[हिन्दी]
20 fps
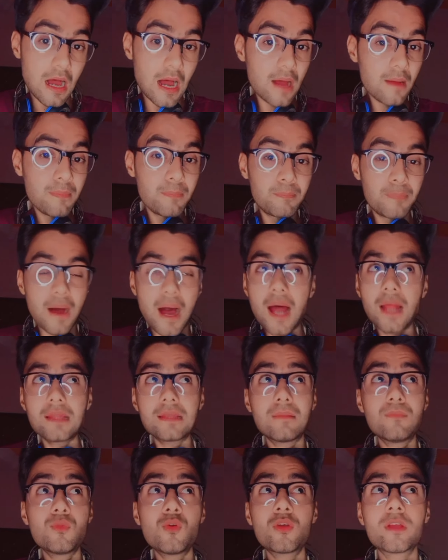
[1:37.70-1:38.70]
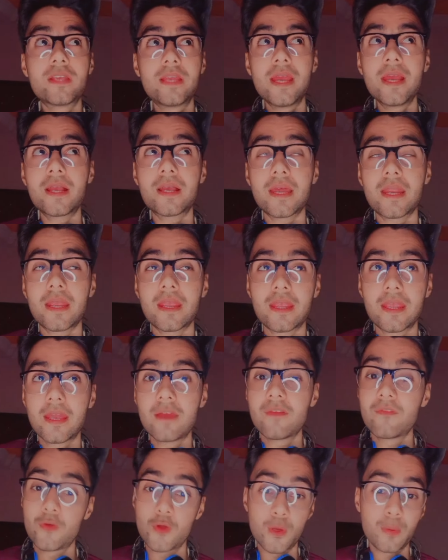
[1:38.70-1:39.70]
अब बात हम लोग ये करेंगे
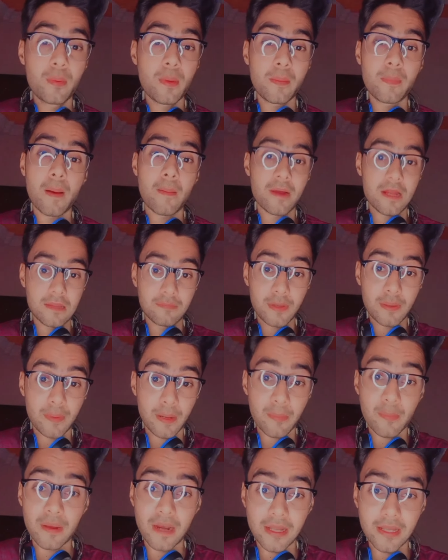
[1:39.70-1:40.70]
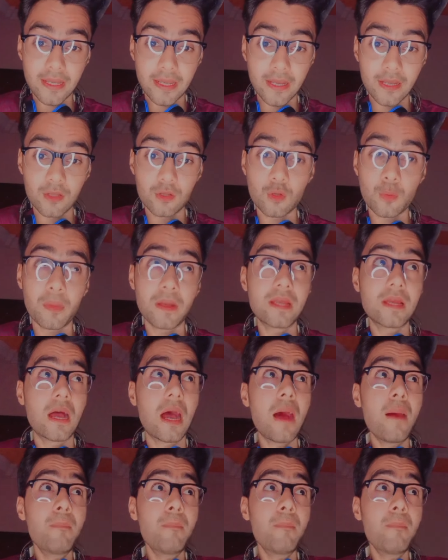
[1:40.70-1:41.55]
वीडियो भी बाबर आजम के बारे में बनाइए तो भाई